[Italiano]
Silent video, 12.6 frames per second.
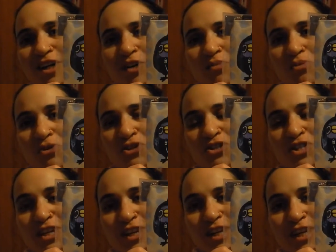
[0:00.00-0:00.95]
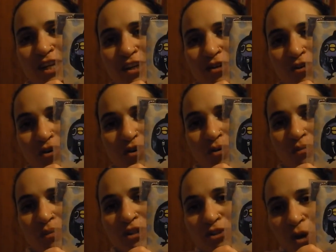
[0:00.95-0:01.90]
è un
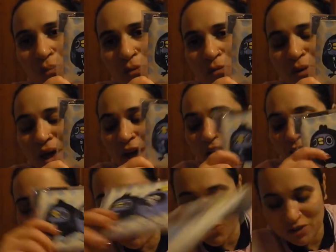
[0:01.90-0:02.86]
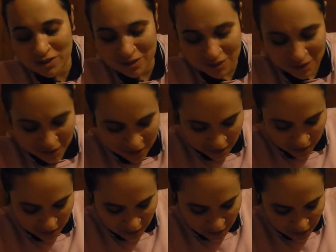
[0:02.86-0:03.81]
borsellino, ma è troppo bello.
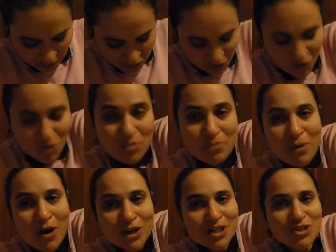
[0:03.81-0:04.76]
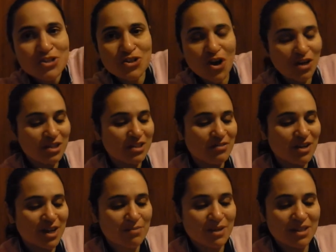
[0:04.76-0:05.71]
Cioè, con pochi soldi
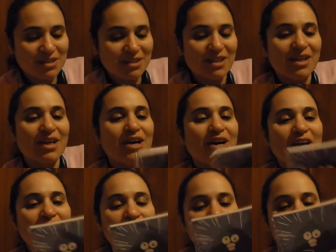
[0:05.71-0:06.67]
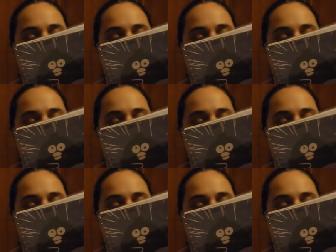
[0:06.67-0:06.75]
veramente e